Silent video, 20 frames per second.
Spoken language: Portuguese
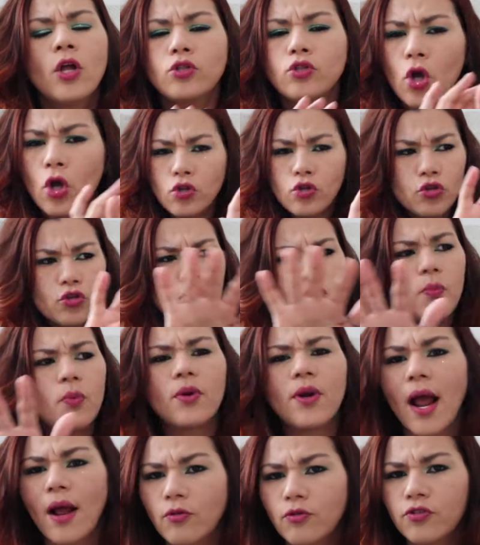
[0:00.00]
Todos os
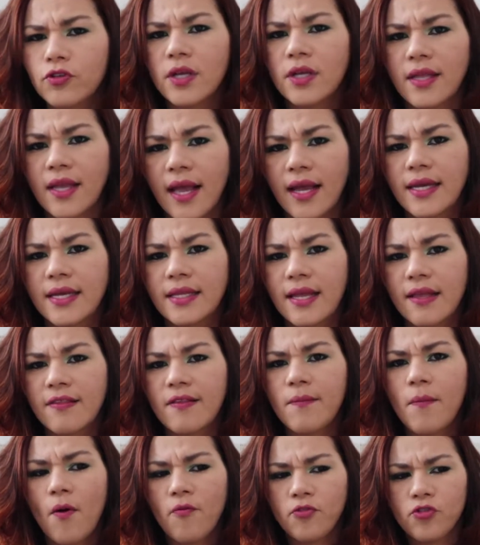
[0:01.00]
buracos que tem aqui
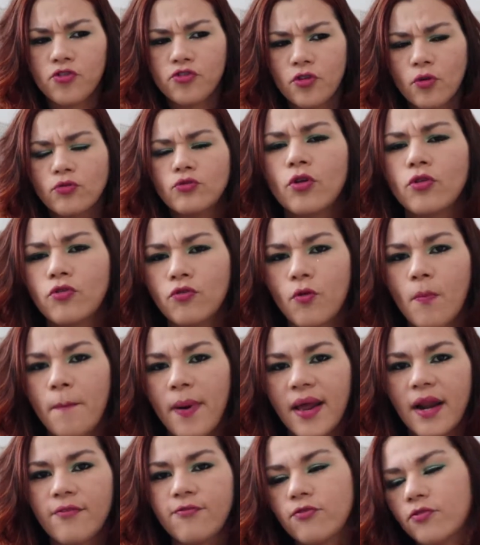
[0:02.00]
nesse móvel estão todos com
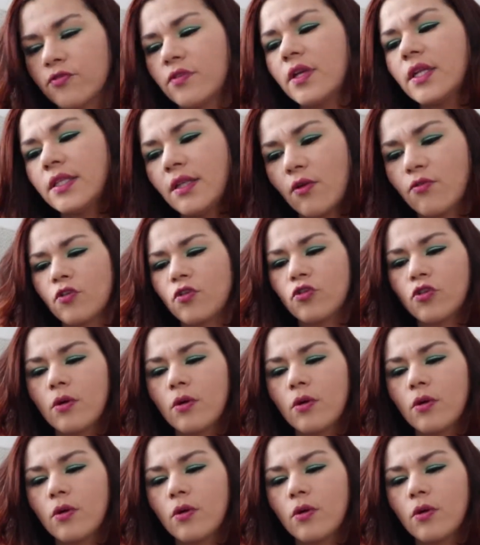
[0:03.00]
parafuso, então se